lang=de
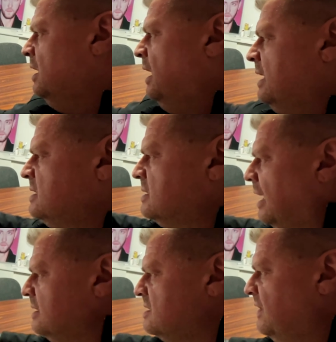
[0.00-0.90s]
Es ist
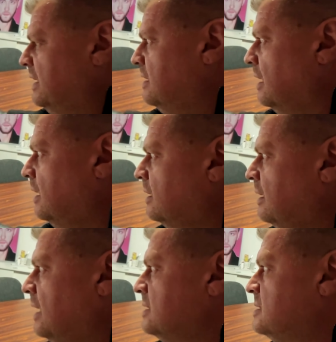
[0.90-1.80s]
ganz wichtig,
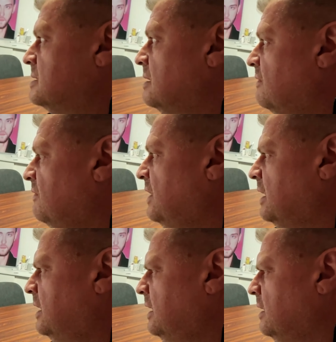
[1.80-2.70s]
dass wir
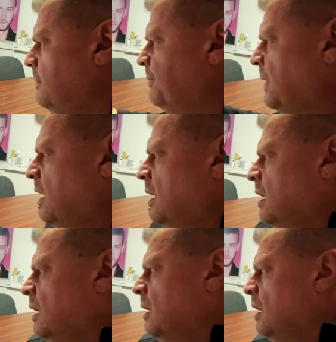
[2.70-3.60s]
hier
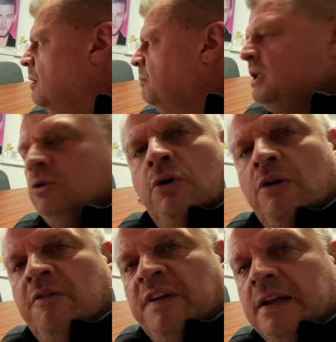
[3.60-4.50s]
mit
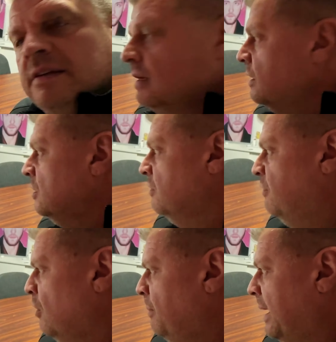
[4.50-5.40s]
Ölfilter eine
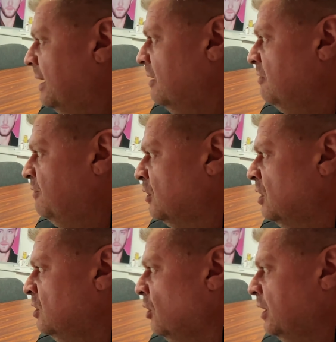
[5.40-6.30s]
Füllmenge
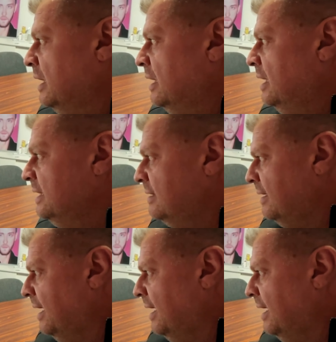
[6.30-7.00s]
von 9 Litern